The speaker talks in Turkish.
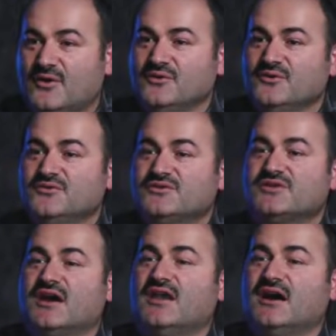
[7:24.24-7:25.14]
onun
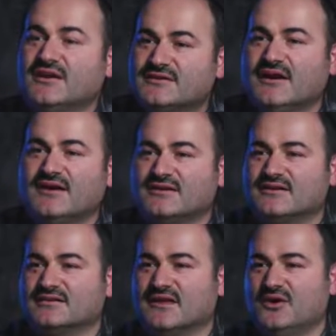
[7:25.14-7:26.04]
salahatı
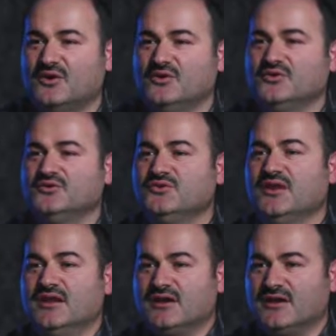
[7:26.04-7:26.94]
hakkında, onun
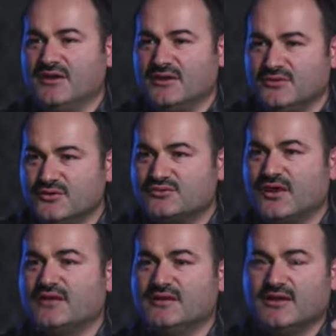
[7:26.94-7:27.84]
ne kadar
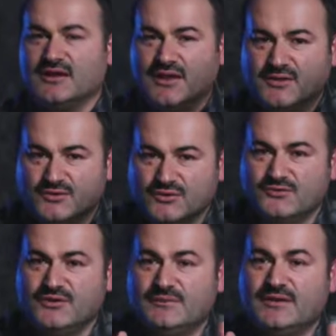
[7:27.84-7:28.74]
yüksek, ne kadar
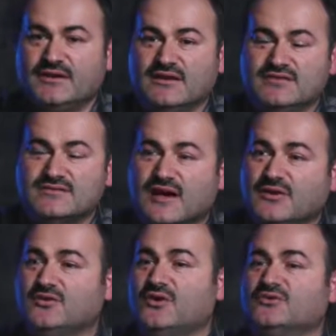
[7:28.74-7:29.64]
ulvi bir
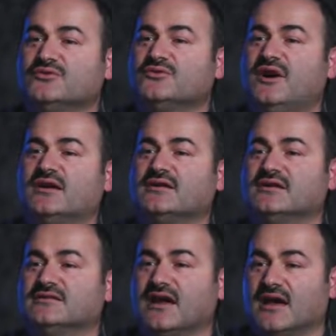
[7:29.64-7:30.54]
insan olduğu
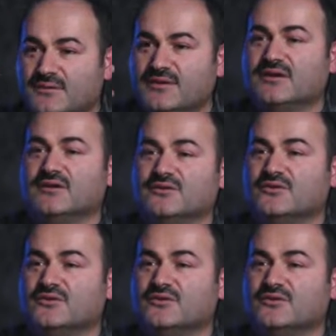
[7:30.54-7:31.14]
hakkında fikir